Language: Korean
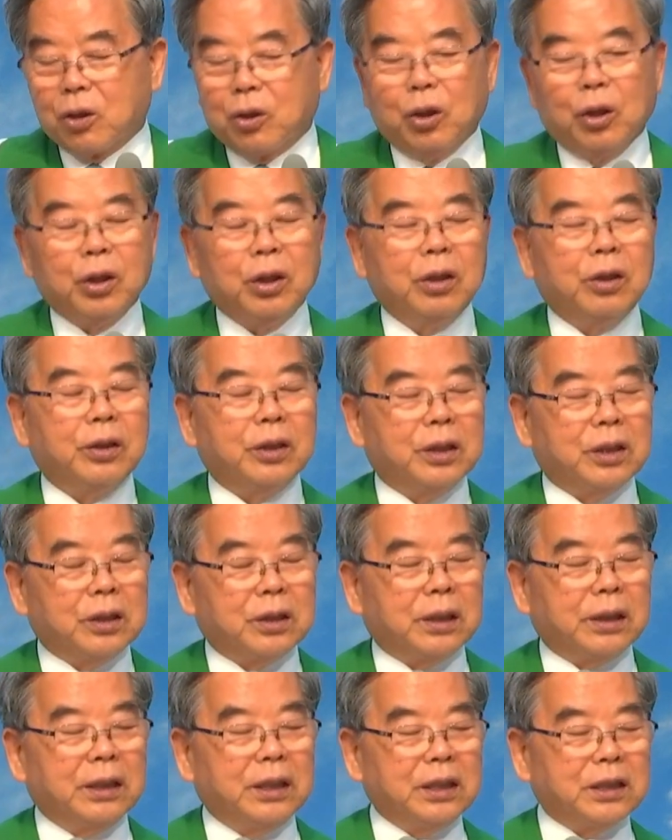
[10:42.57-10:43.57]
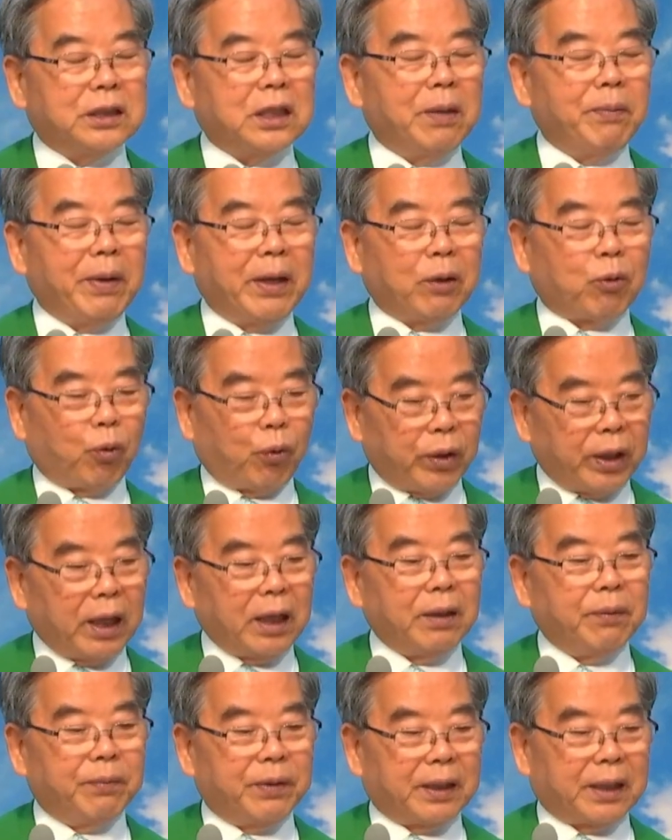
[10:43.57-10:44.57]
거기는 이세벨의
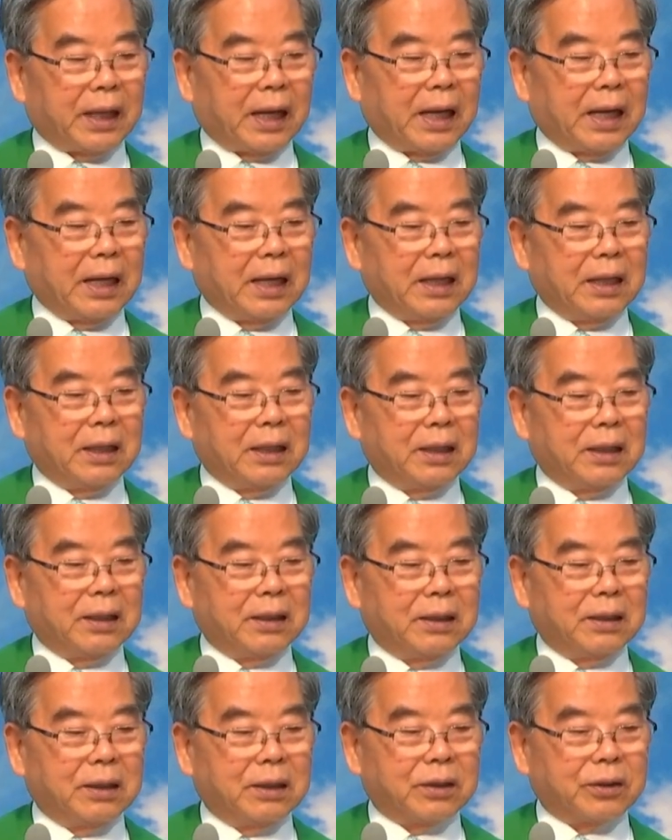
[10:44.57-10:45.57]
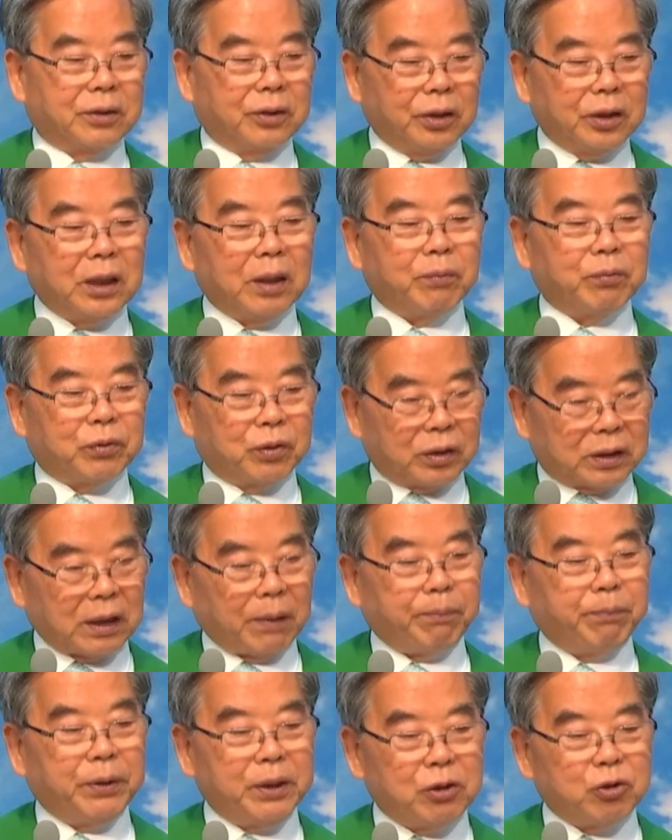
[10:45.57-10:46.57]
고향입니다. 거기 하면 더
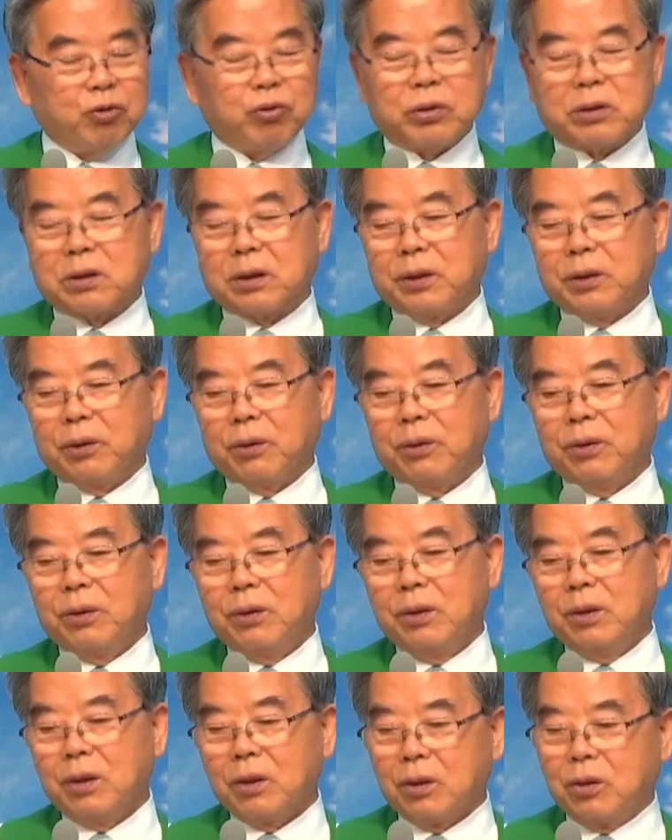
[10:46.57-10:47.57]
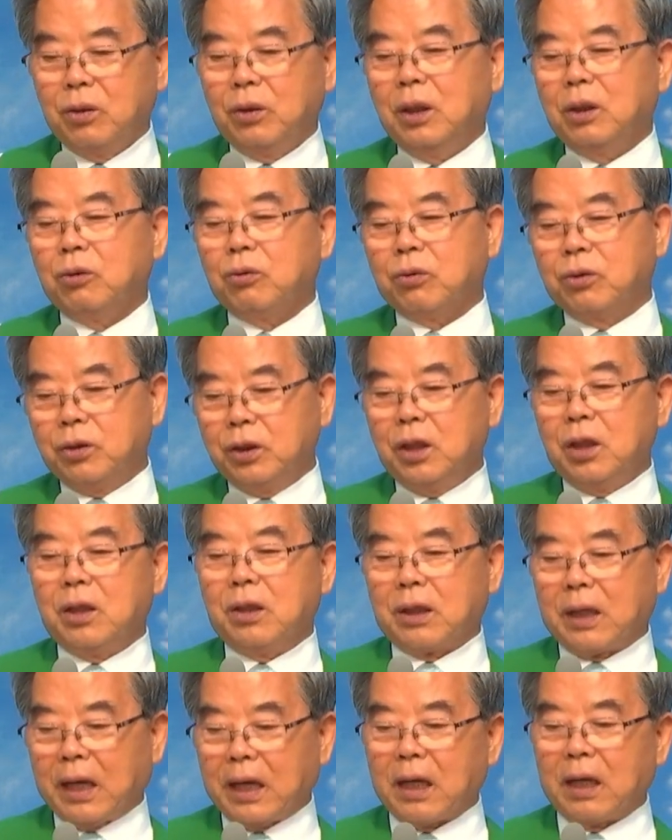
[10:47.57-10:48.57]
잡힐 수 있어요. 그래도
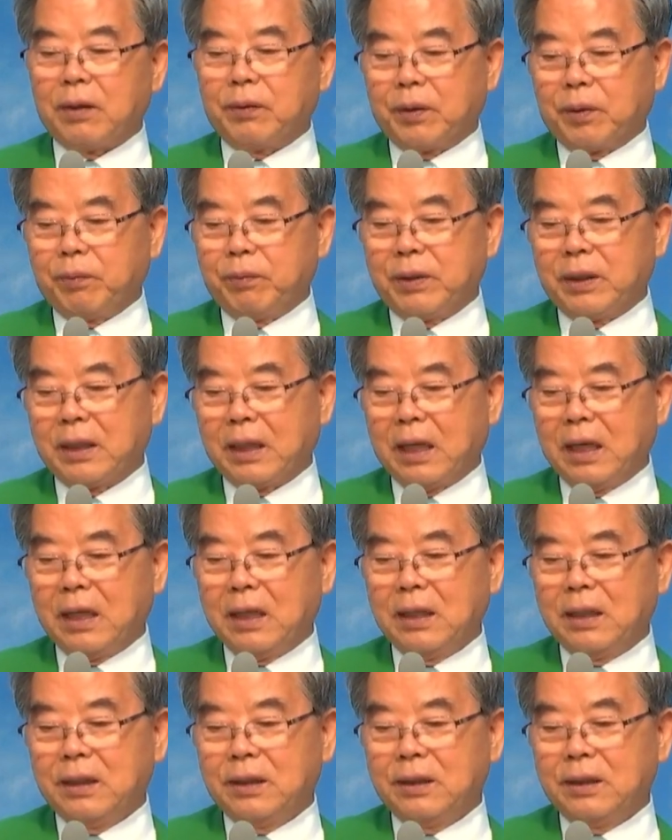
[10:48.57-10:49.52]
그리를 가라는 겁니다.